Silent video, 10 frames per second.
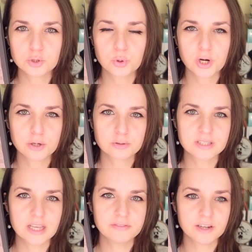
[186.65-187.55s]
która
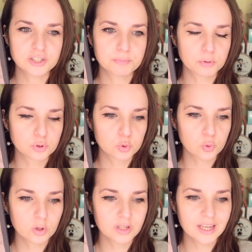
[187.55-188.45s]
rozlewa się
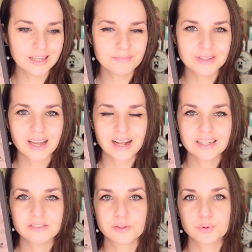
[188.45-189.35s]
podskórnie, im
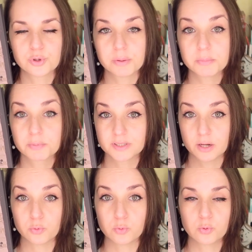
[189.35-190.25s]
dalej wędrujemy po
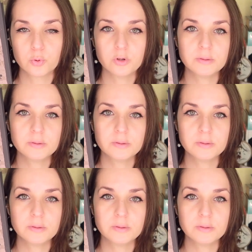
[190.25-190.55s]
załuku,